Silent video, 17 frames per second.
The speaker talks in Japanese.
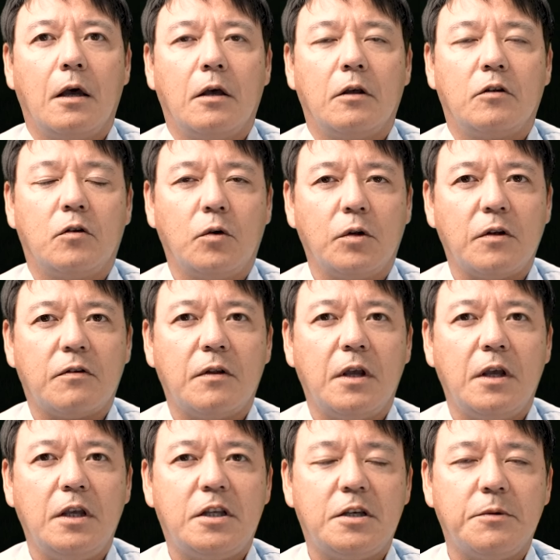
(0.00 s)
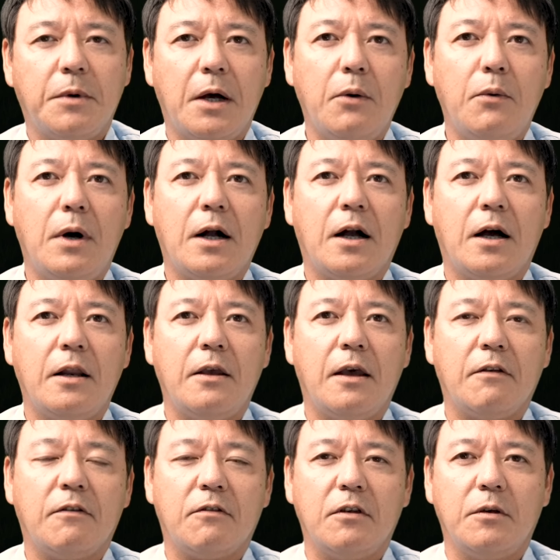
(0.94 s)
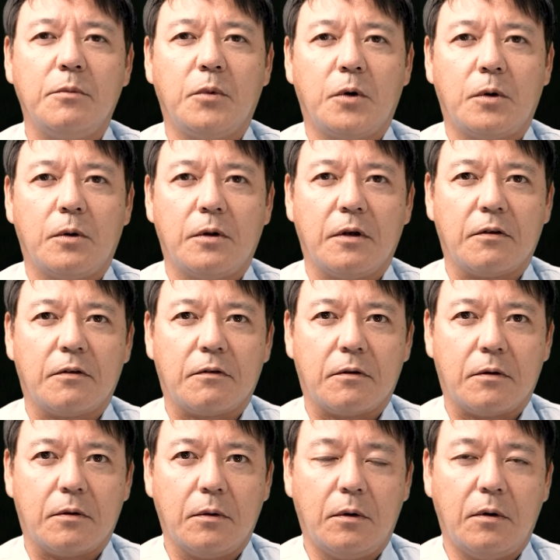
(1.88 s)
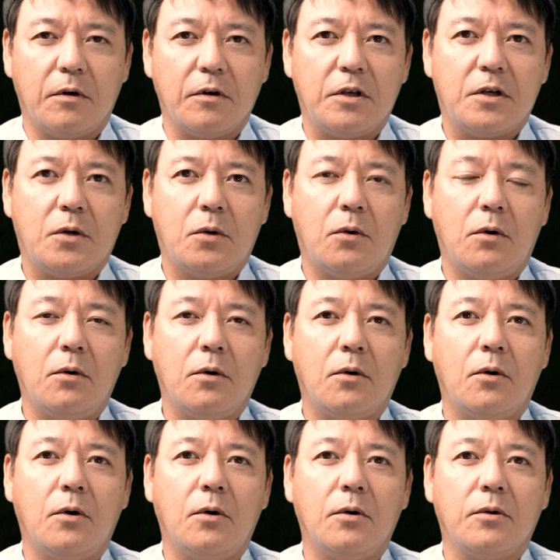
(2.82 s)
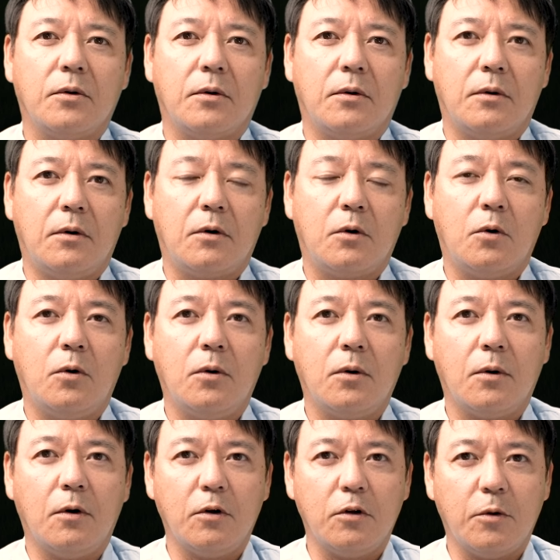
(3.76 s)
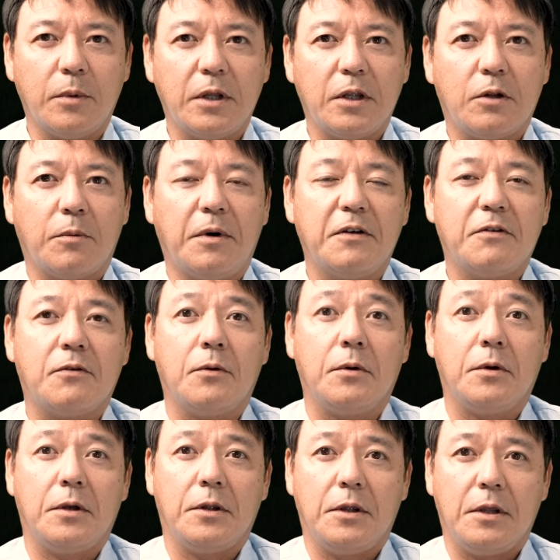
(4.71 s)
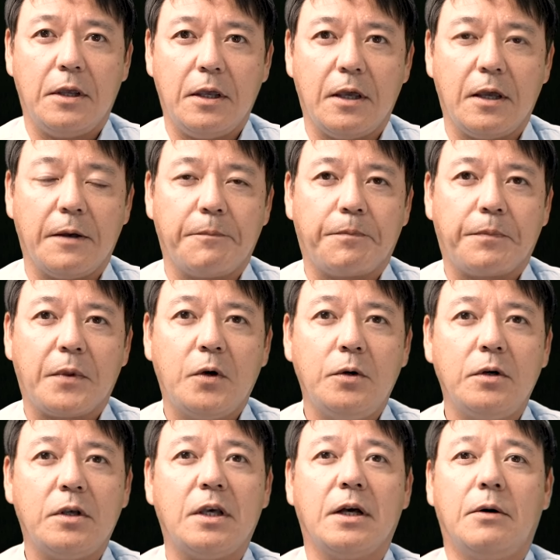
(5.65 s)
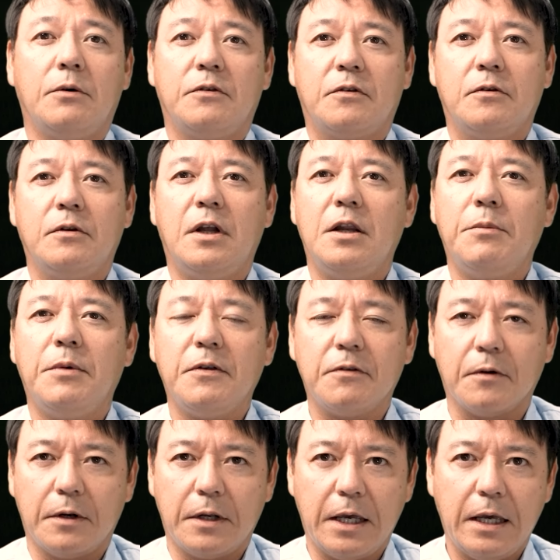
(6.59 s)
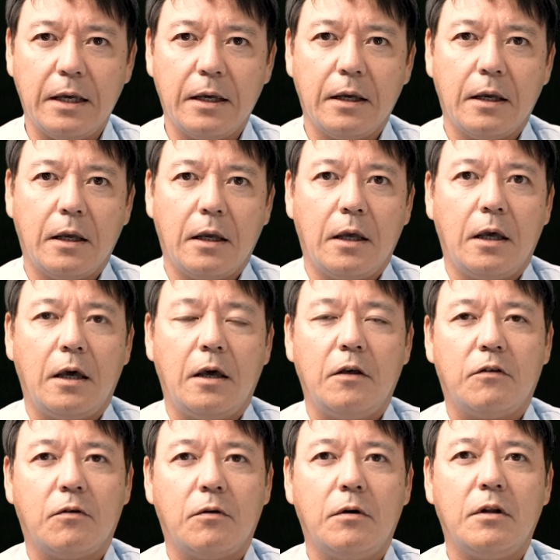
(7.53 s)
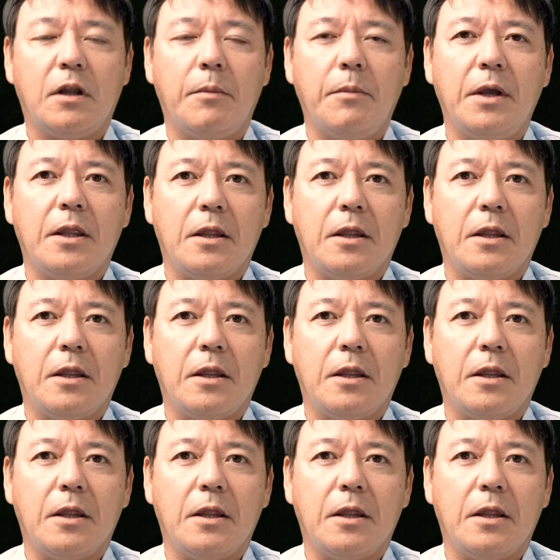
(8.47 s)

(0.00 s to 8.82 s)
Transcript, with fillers: そうですね。一番わかりやすいものですと、飛行高度を高高度まで飛ばすときに空気が薄くなりますよね。そのため